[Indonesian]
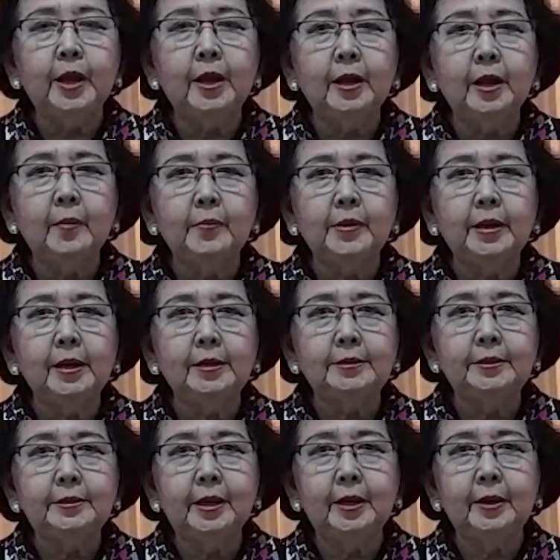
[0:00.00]
yang kami
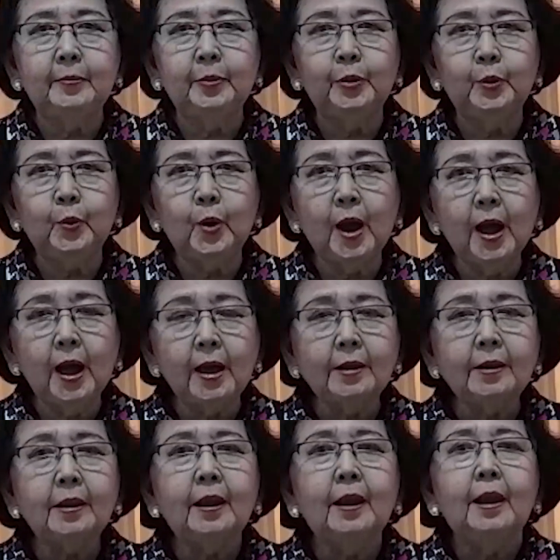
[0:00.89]
kasih dalam
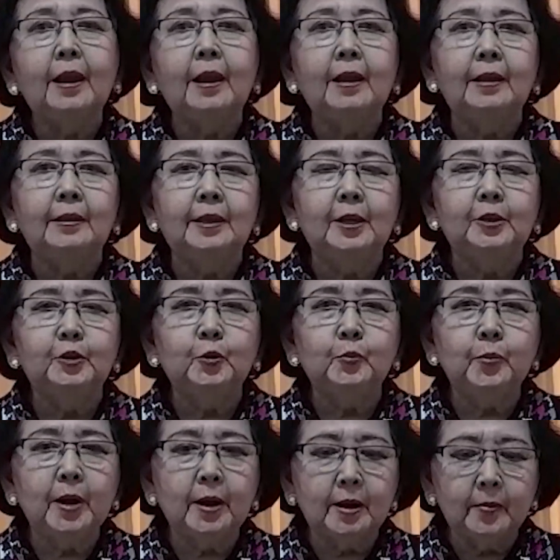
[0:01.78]
Tuhan. Kita
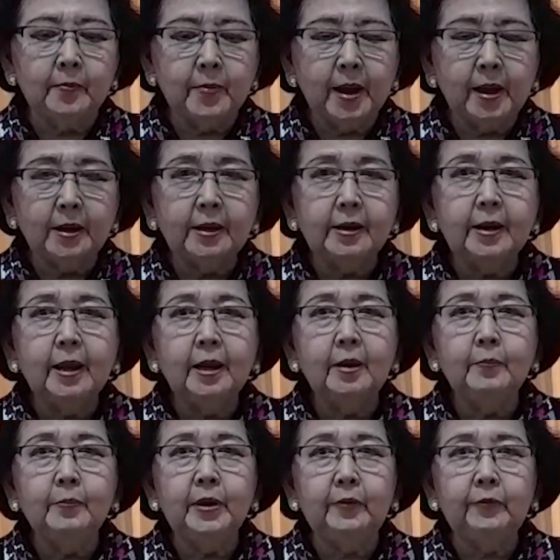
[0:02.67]
jumpa kembali
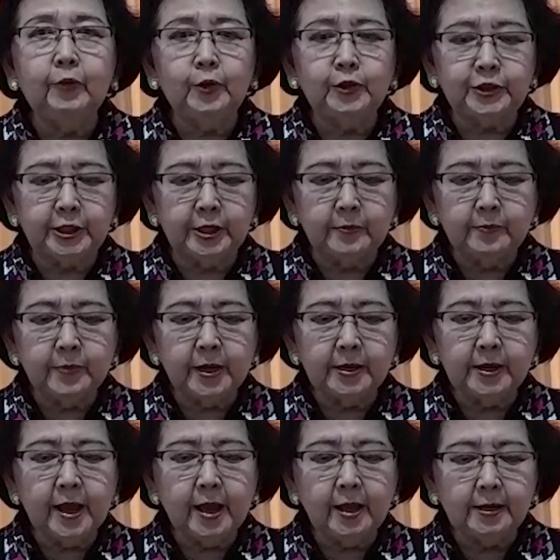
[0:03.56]
dalam devotion
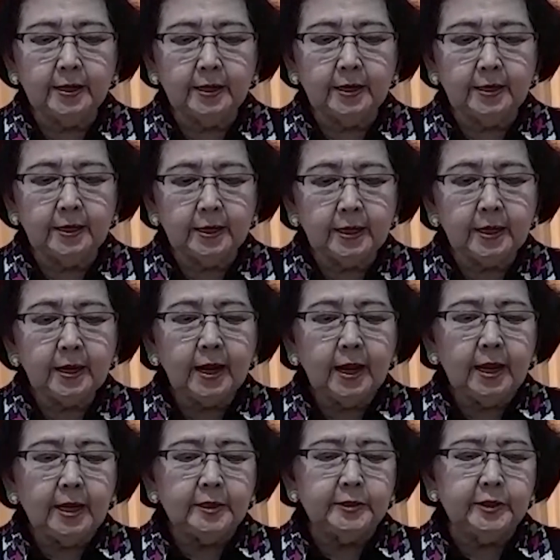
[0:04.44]
pagi hari ini.
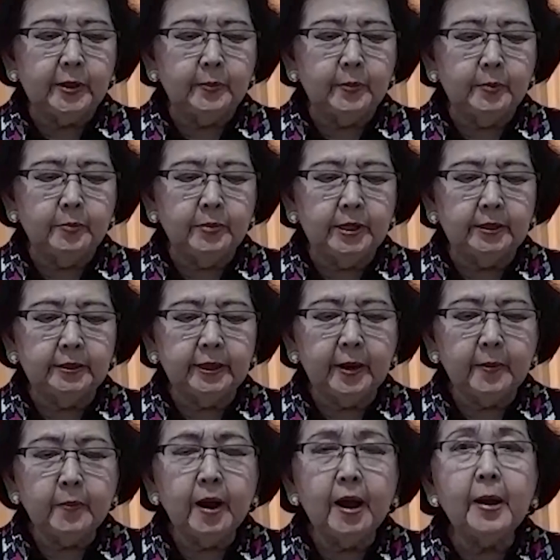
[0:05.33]
Saya memberi
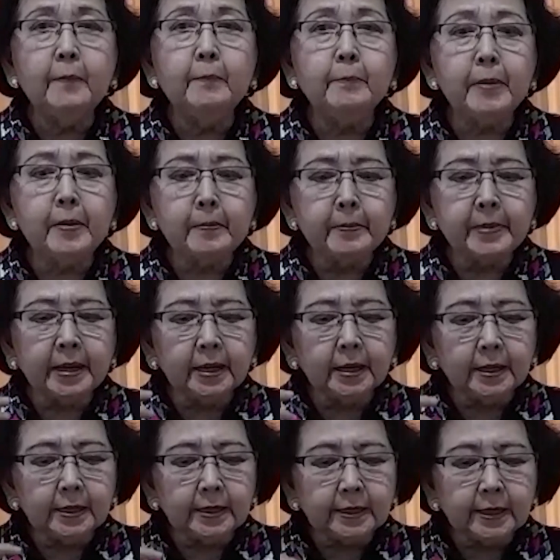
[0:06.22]
tema
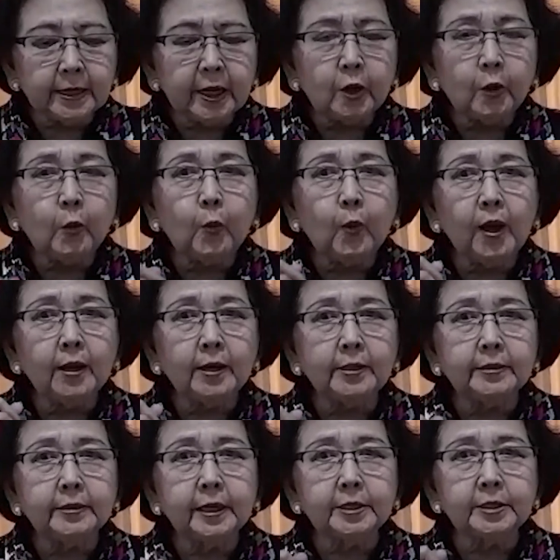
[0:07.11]
memiliki
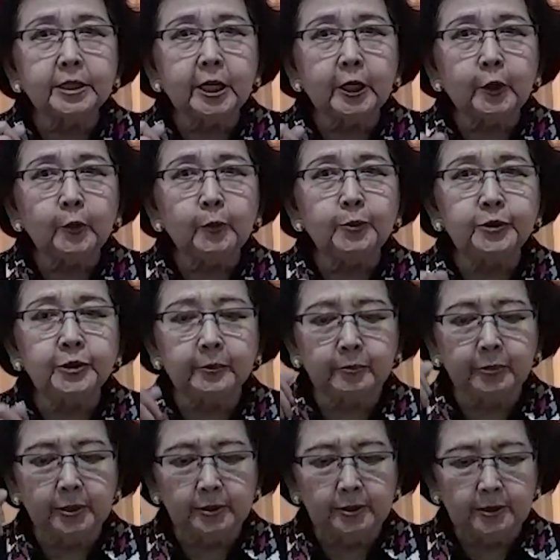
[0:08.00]
kualitas hidup
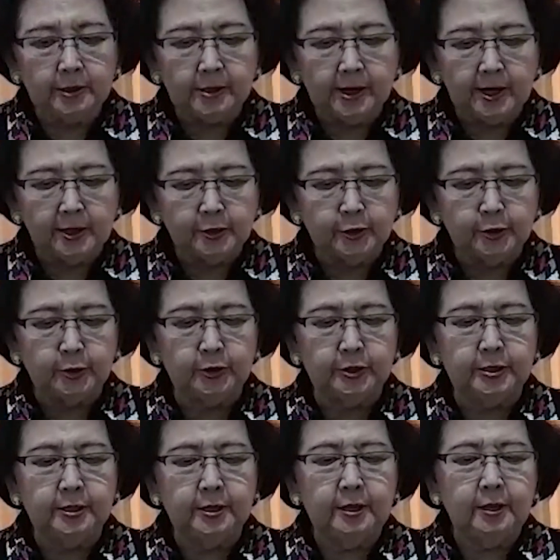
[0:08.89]
seperti
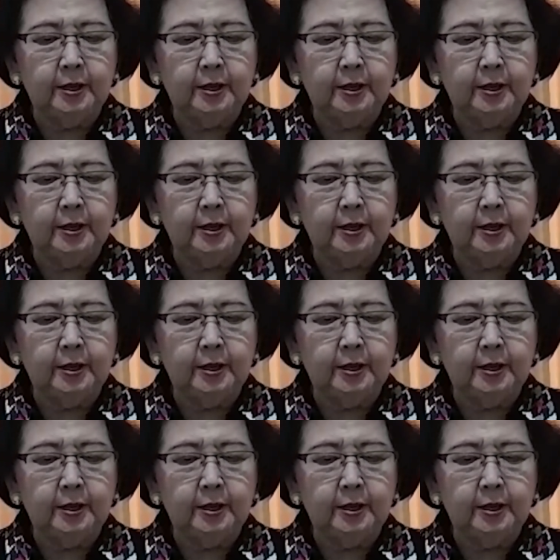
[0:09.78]
Yesus.